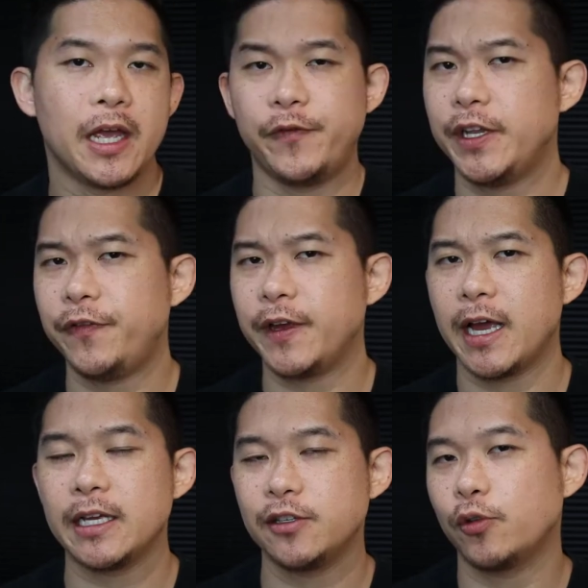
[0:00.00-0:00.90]
é
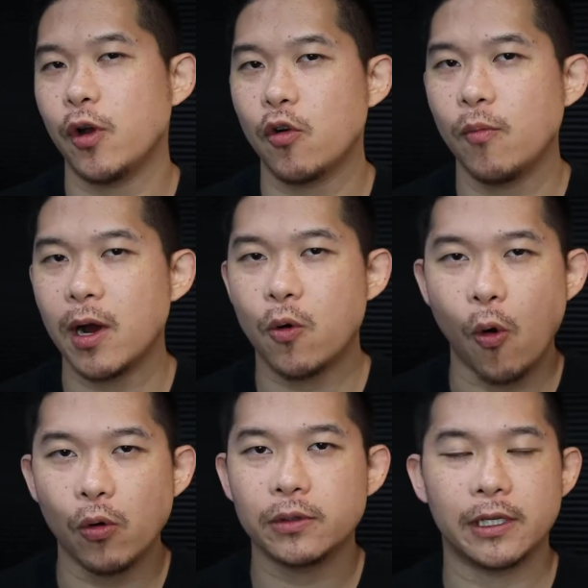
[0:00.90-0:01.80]
verificar se eu tenho alguma
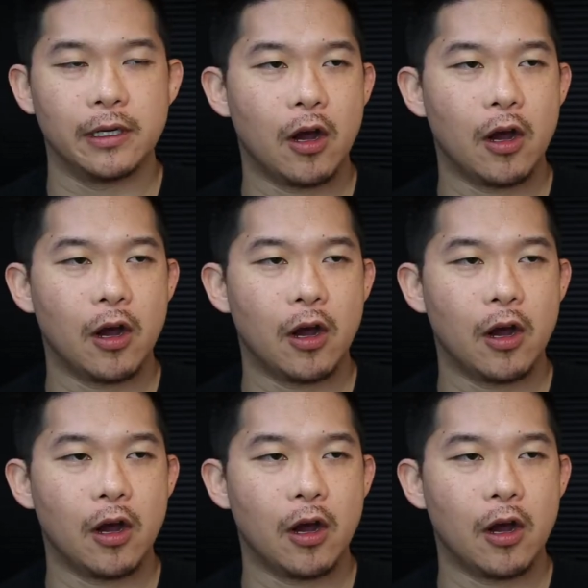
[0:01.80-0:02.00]
conta,